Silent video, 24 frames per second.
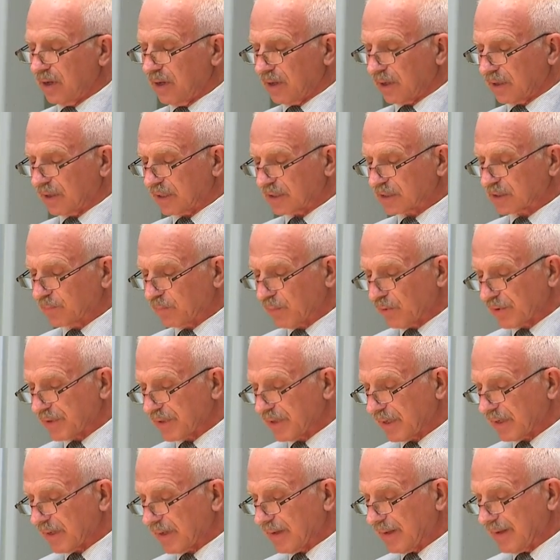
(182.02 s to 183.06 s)

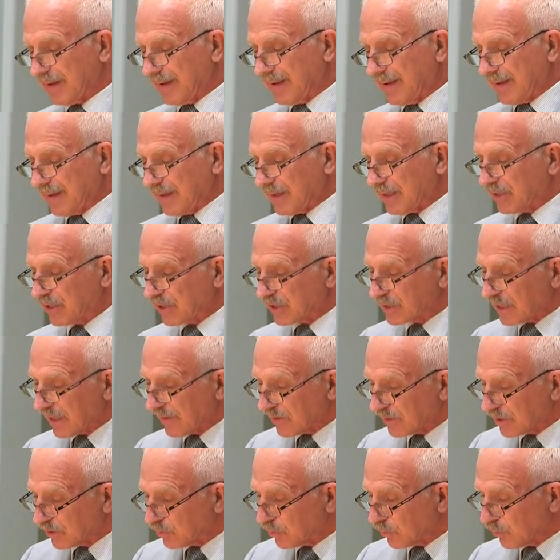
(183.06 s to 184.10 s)
Господнее. И держа
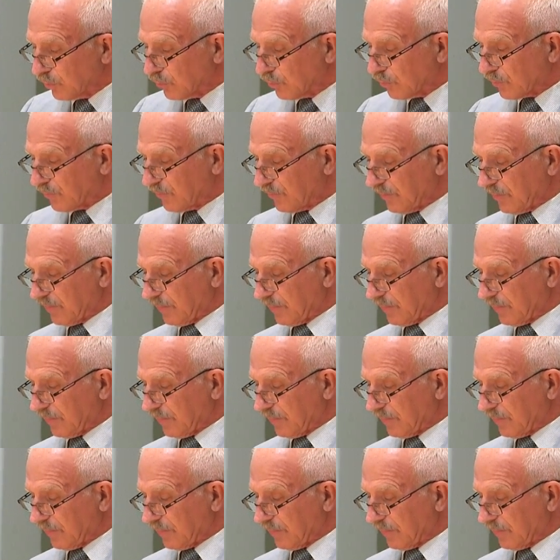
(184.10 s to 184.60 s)
вот эту руку